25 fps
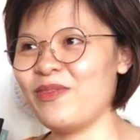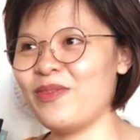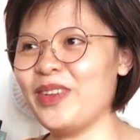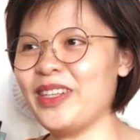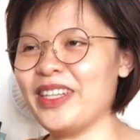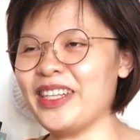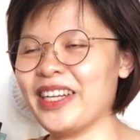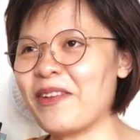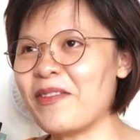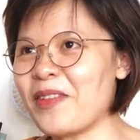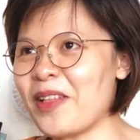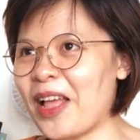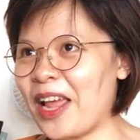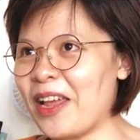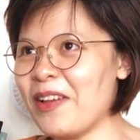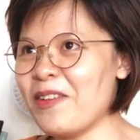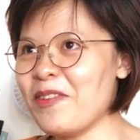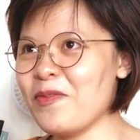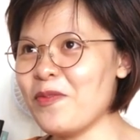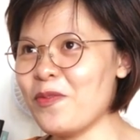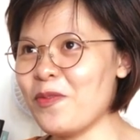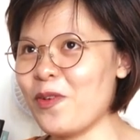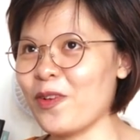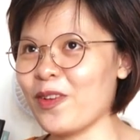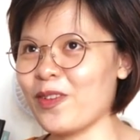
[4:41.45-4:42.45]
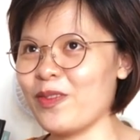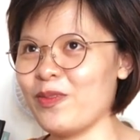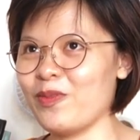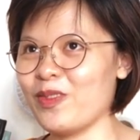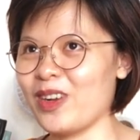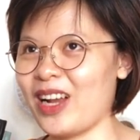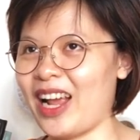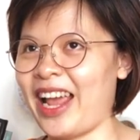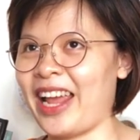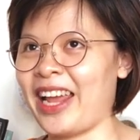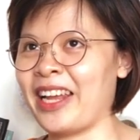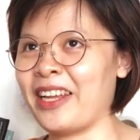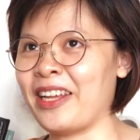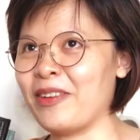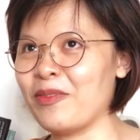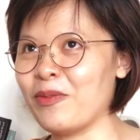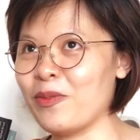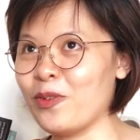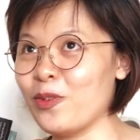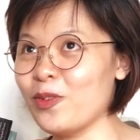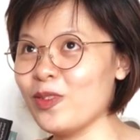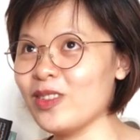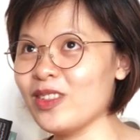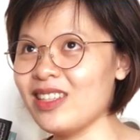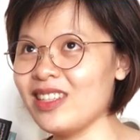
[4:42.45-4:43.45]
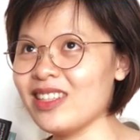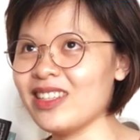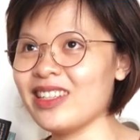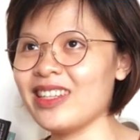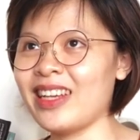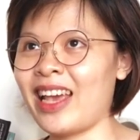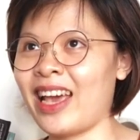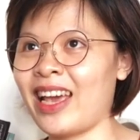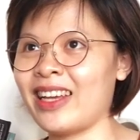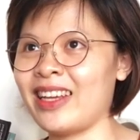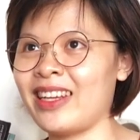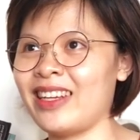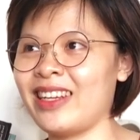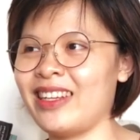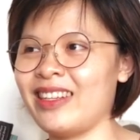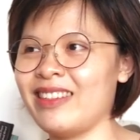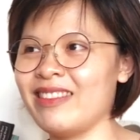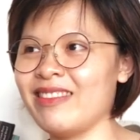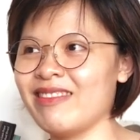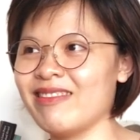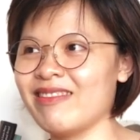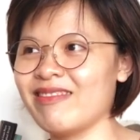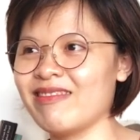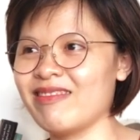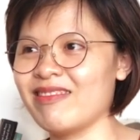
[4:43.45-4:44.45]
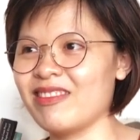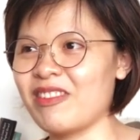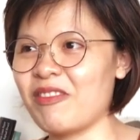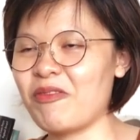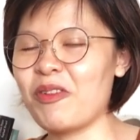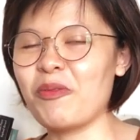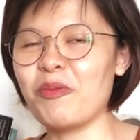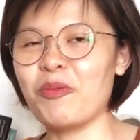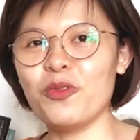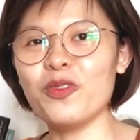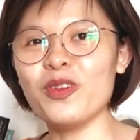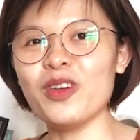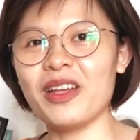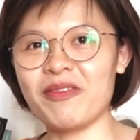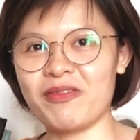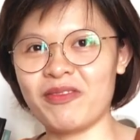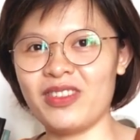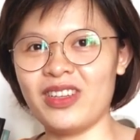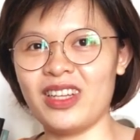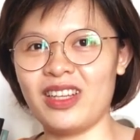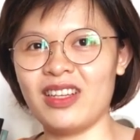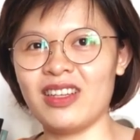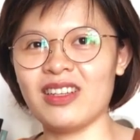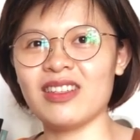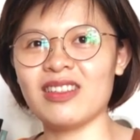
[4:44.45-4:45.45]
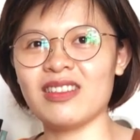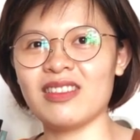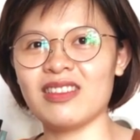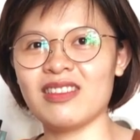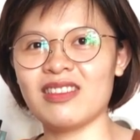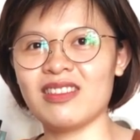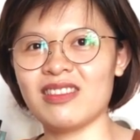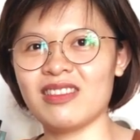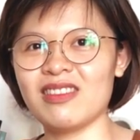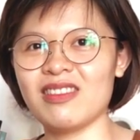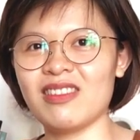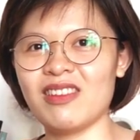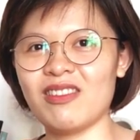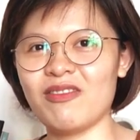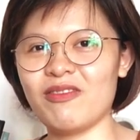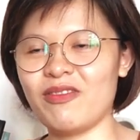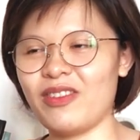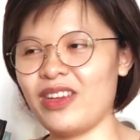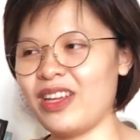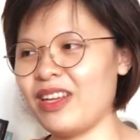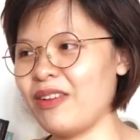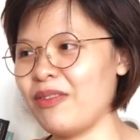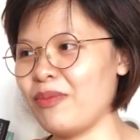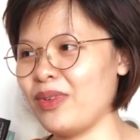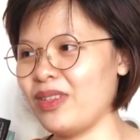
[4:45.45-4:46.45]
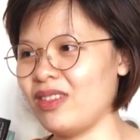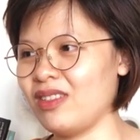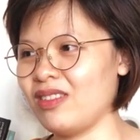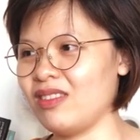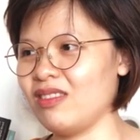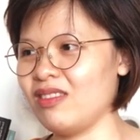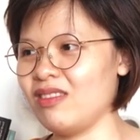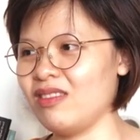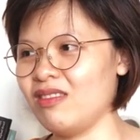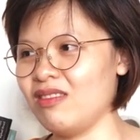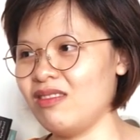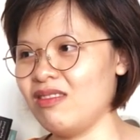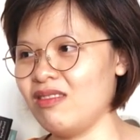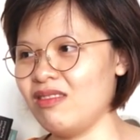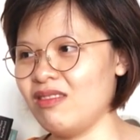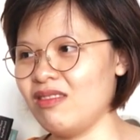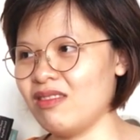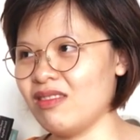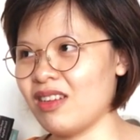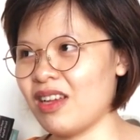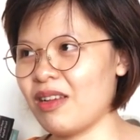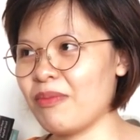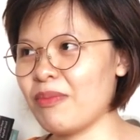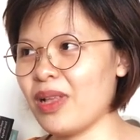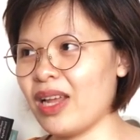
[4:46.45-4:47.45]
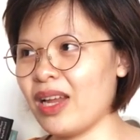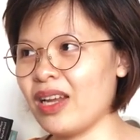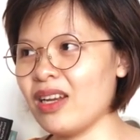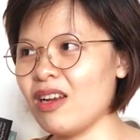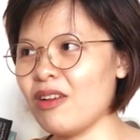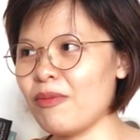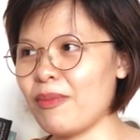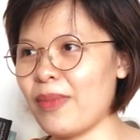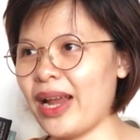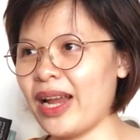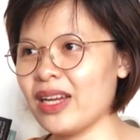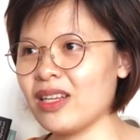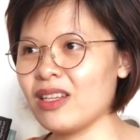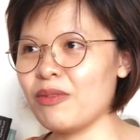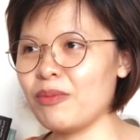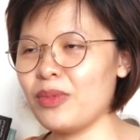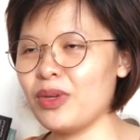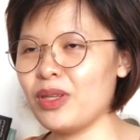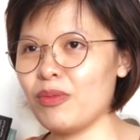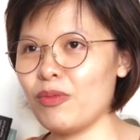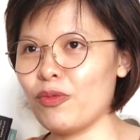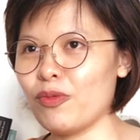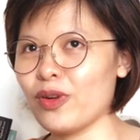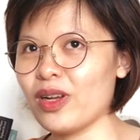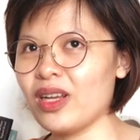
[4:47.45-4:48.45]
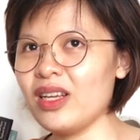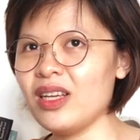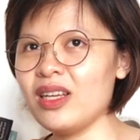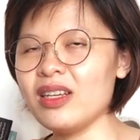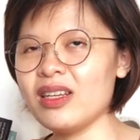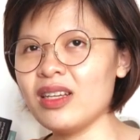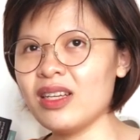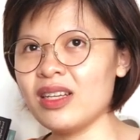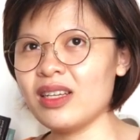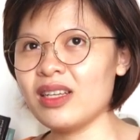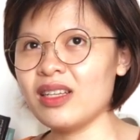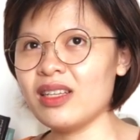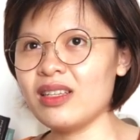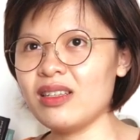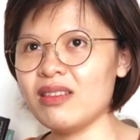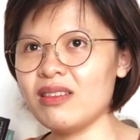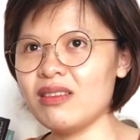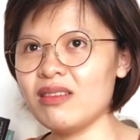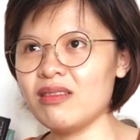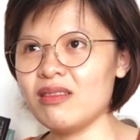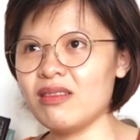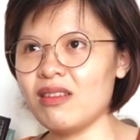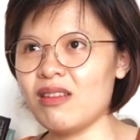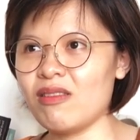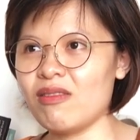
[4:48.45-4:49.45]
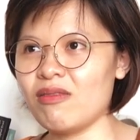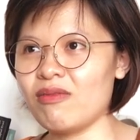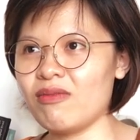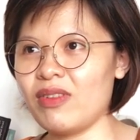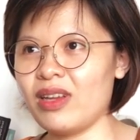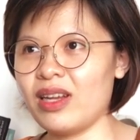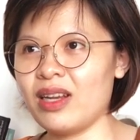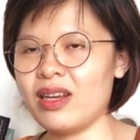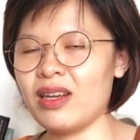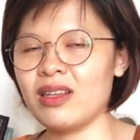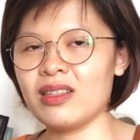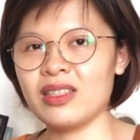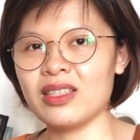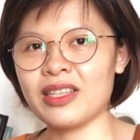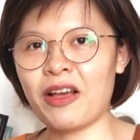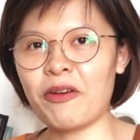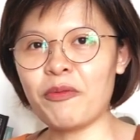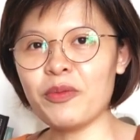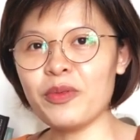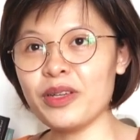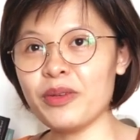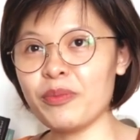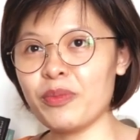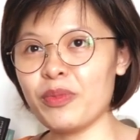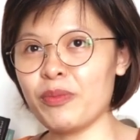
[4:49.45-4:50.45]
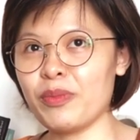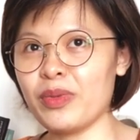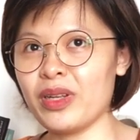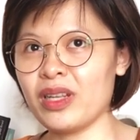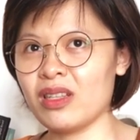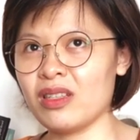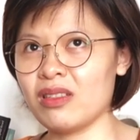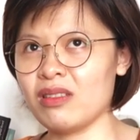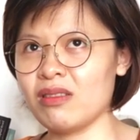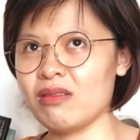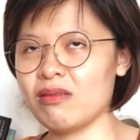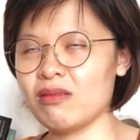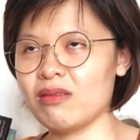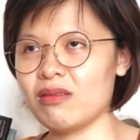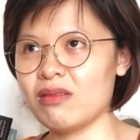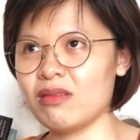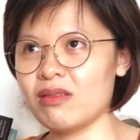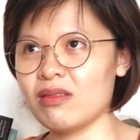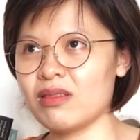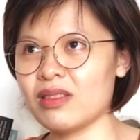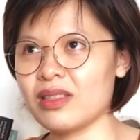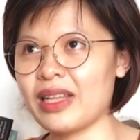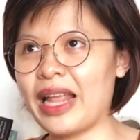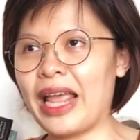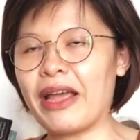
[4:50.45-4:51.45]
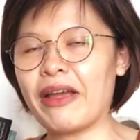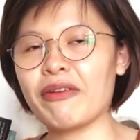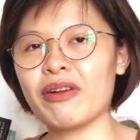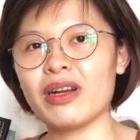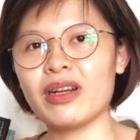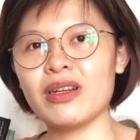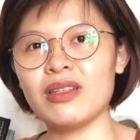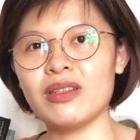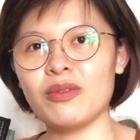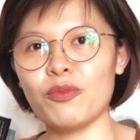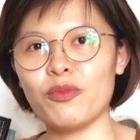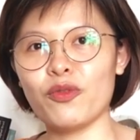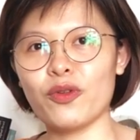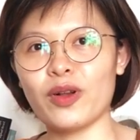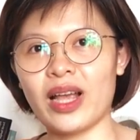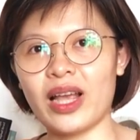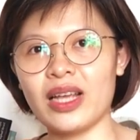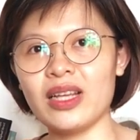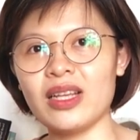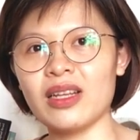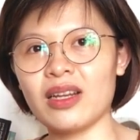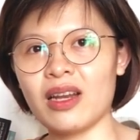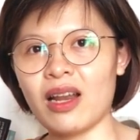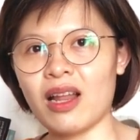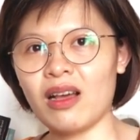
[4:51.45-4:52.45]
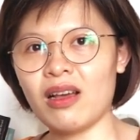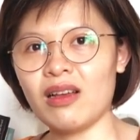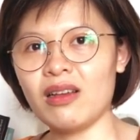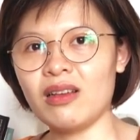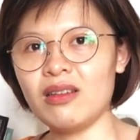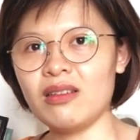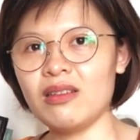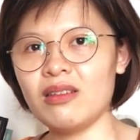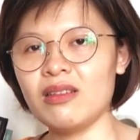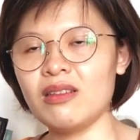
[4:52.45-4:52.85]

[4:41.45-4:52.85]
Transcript: Mình cảm thấy một ngày muốn thức dậy và muốn làm việc vì mình cảm thấy nó mang cho mình một cái ý nghĩa về đời sống khi mà mình tạo ra được một cái gì đó